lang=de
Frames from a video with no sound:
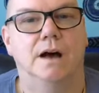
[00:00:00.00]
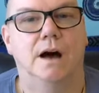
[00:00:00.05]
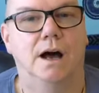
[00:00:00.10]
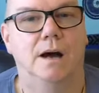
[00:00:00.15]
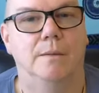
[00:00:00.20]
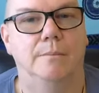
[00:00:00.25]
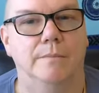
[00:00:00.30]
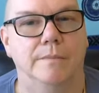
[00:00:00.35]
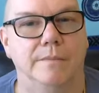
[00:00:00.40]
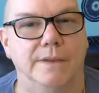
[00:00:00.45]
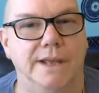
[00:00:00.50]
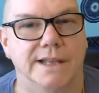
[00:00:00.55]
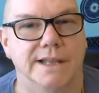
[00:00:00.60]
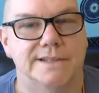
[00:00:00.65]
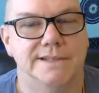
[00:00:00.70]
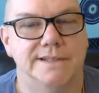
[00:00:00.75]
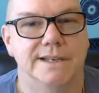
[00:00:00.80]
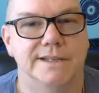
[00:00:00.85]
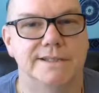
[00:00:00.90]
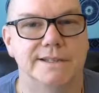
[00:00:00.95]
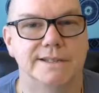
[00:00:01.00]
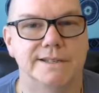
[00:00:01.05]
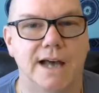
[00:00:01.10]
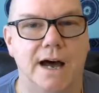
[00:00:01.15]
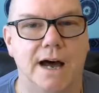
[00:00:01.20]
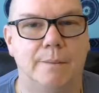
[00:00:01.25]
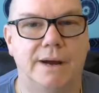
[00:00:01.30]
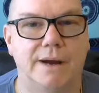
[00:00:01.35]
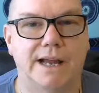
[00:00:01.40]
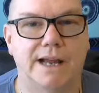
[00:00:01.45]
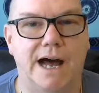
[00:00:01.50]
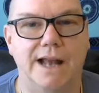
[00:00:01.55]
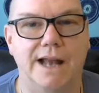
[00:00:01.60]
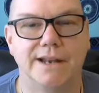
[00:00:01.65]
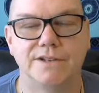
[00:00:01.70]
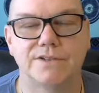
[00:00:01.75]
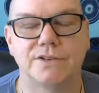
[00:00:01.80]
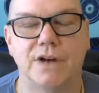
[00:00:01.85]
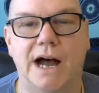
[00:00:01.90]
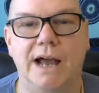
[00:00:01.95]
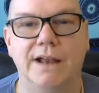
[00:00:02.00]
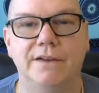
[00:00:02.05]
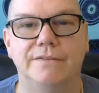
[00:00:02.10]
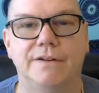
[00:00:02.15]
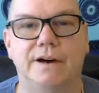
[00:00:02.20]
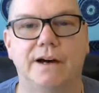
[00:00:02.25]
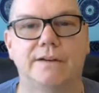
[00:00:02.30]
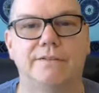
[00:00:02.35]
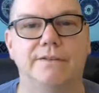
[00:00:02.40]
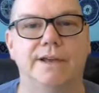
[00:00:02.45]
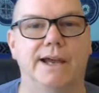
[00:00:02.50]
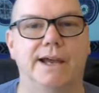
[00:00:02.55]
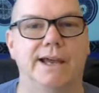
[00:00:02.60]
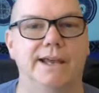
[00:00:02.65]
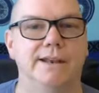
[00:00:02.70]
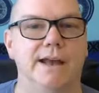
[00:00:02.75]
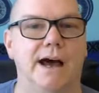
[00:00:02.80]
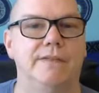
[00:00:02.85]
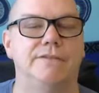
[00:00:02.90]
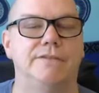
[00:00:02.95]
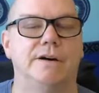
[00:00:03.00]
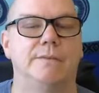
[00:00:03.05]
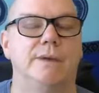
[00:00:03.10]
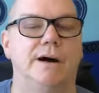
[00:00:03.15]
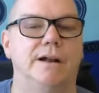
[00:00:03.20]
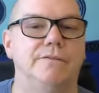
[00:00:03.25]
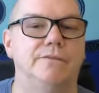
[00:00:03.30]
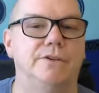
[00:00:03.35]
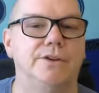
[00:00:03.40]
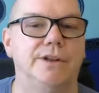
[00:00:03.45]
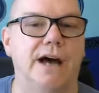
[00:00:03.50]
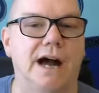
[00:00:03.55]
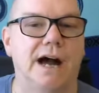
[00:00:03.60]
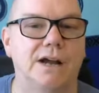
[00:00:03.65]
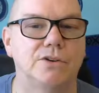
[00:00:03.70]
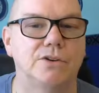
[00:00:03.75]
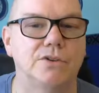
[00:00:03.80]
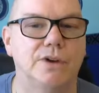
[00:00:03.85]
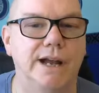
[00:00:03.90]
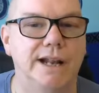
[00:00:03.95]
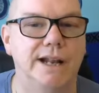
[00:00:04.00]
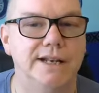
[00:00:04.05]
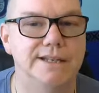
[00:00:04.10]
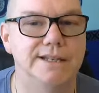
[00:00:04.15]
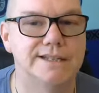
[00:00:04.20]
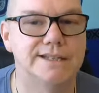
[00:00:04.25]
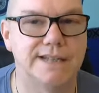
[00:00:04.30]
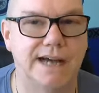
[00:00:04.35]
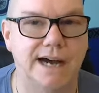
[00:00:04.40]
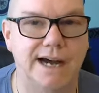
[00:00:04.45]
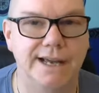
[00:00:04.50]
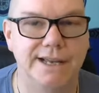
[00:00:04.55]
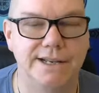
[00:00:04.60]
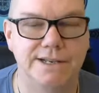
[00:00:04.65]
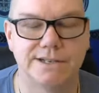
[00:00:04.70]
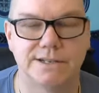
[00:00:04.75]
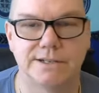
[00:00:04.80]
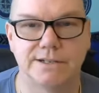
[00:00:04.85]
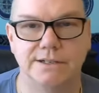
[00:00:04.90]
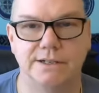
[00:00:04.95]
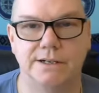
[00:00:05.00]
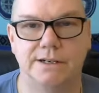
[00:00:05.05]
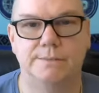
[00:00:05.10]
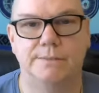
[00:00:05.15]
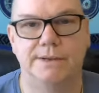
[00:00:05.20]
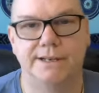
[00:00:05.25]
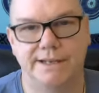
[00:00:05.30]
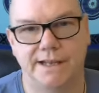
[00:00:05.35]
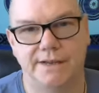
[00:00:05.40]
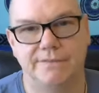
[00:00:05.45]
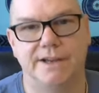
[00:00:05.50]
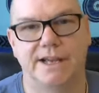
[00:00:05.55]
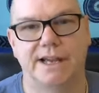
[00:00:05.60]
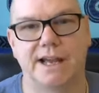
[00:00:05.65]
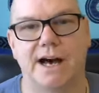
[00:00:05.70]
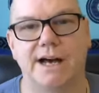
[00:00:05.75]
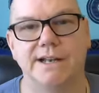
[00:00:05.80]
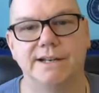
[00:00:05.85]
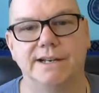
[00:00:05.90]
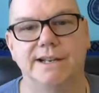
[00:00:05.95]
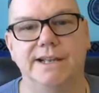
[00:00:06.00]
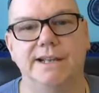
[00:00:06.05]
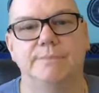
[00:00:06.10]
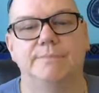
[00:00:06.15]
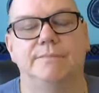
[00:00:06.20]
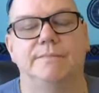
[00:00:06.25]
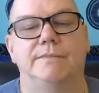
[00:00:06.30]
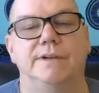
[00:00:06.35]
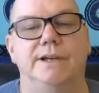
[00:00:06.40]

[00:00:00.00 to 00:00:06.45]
Ähm, jetzt ist es aber gar nicht so einfach. Wir reden einfach mal von der aktuellen Zeit, ähm, in der wir gerade leben.